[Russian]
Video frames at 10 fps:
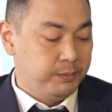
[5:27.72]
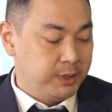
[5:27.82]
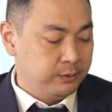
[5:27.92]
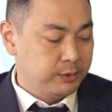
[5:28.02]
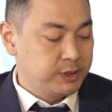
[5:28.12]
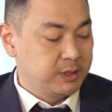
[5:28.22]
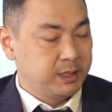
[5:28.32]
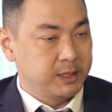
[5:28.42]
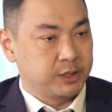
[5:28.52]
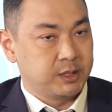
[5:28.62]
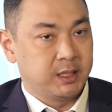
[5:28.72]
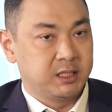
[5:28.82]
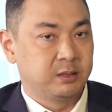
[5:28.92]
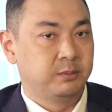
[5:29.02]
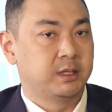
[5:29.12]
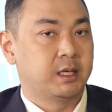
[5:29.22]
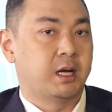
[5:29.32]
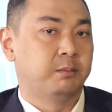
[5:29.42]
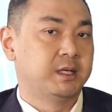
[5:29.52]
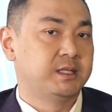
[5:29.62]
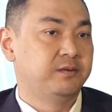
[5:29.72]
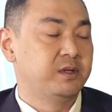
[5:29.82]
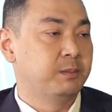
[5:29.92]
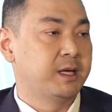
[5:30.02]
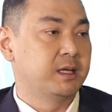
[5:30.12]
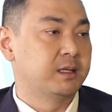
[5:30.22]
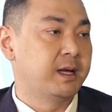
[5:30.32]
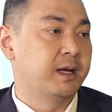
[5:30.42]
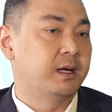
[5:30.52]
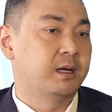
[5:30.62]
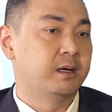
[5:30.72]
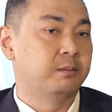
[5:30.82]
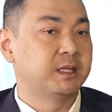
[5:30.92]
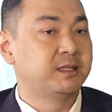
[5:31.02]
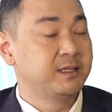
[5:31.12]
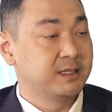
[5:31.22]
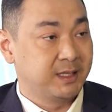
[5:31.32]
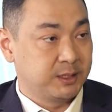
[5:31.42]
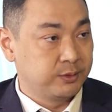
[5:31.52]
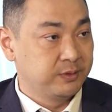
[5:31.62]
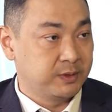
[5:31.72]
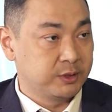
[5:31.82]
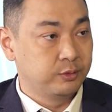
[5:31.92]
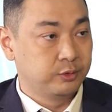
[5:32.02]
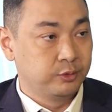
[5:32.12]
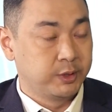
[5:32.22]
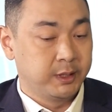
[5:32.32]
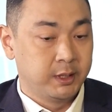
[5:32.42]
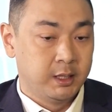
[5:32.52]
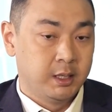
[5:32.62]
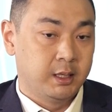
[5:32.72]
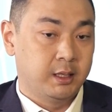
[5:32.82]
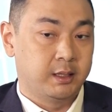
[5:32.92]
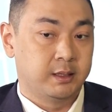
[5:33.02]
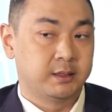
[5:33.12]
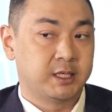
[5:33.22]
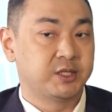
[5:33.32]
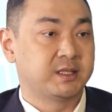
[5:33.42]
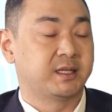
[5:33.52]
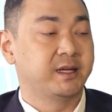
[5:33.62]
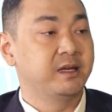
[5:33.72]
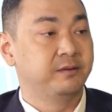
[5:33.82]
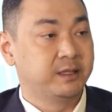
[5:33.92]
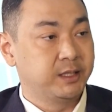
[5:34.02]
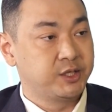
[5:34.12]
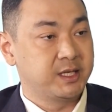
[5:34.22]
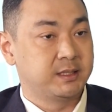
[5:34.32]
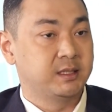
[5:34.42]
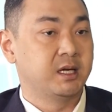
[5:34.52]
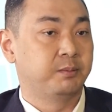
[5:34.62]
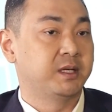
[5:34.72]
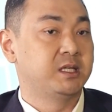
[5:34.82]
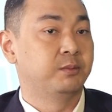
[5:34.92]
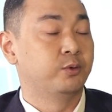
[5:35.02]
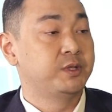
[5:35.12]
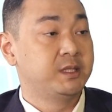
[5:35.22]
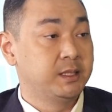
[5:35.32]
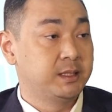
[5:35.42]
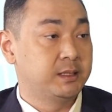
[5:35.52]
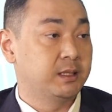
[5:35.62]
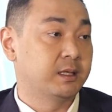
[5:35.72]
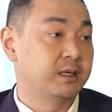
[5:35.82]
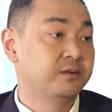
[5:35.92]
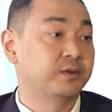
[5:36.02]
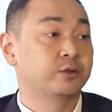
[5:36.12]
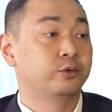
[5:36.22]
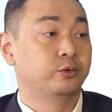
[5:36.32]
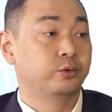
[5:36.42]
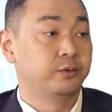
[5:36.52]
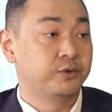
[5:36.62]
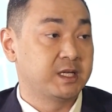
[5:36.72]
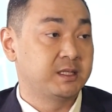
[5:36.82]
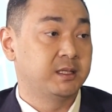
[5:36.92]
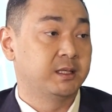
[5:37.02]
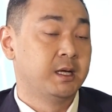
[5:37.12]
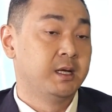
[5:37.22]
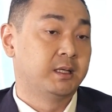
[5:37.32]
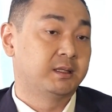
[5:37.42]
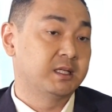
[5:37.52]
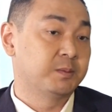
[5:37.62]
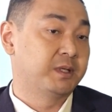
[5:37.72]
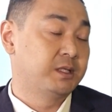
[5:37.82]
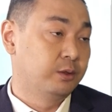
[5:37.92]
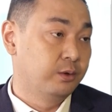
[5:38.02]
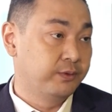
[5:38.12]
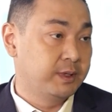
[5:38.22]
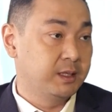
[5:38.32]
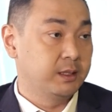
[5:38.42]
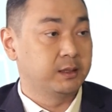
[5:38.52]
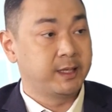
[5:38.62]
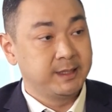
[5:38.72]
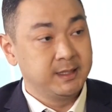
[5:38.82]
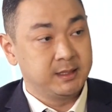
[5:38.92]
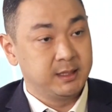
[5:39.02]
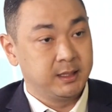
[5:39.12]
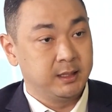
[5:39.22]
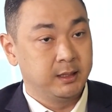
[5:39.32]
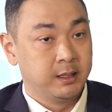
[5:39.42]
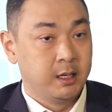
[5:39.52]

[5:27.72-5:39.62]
В первую очередь, конечно, хотел бы обратить внимание на а, модернизацию инфраструктуры. А, нашей стране в этой части необходимо усилить а, инфраструктуру в части транспортировки, логистики,